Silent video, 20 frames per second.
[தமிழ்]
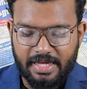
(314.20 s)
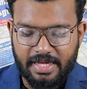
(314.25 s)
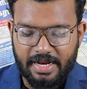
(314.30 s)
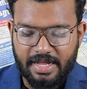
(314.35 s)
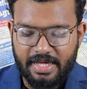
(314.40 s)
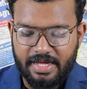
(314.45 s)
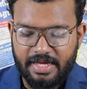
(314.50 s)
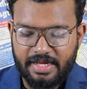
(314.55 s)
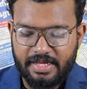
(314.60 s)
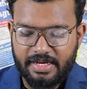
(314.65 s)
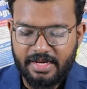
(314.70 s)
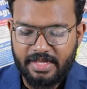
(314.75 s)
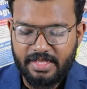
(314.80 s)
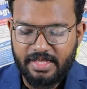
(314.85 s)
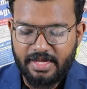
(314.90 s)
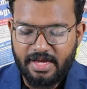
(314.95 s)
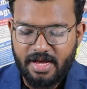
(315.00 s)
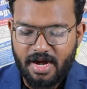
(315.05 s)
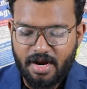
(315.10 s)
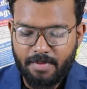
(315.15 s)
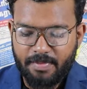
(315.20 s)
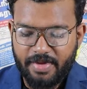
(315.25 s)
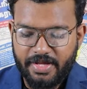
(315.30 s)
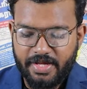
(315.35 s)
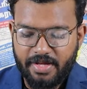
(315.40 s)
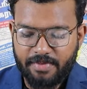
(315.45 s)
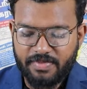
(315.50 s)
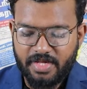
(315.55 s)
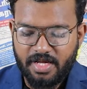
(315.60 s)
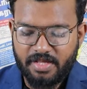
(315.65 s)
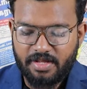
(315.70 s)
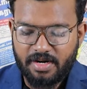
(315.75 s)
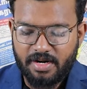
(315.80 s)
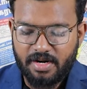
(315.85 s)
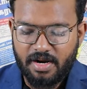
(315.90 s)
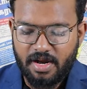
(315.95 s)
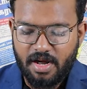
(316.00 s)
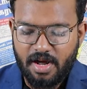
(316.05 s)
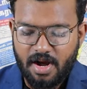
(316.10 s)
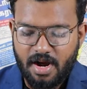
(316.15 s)
இலங்கை நீதிக்கான மையம்
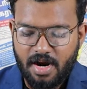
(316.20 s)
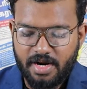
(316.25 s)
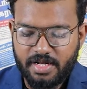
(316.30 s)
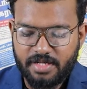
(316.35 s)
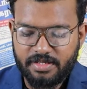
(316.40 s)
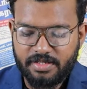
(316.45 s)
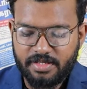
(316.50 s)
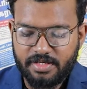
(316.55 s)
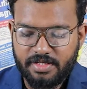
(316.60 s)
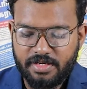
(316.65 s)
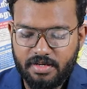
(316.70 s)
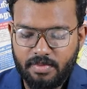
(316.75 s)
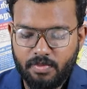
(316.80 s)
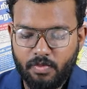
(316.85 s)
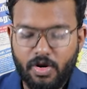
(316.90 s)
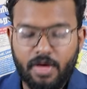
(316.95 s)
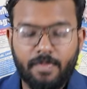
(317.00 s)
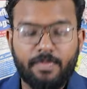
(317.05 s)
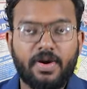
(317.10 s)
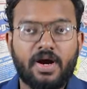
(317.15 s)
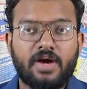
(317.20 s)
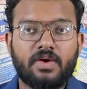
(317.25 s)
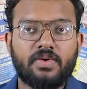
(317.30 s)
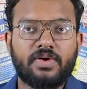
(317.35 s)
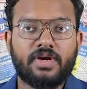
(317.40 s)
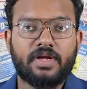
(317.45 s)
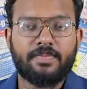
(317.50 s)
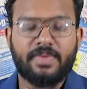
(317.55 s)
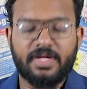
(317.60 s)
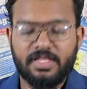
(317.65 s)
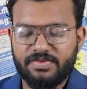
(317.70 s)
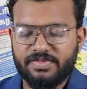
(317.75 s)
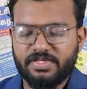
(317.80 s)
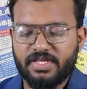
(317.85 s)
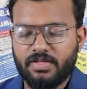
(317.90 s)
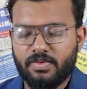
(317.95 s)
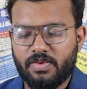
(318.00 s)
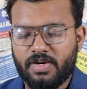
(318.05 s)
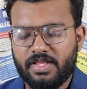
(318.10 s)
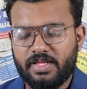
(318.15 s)
தேர்தல்கள் ஆணையத்திற்கு முறைப்பாடு ஒன்றை பதிவு
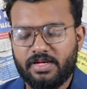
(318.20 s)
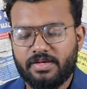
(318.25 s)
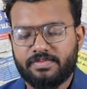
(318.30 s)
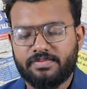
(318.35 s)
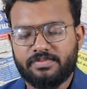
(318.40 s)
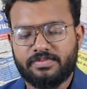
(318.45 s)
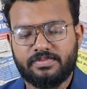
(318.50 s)
செய்துள்ளது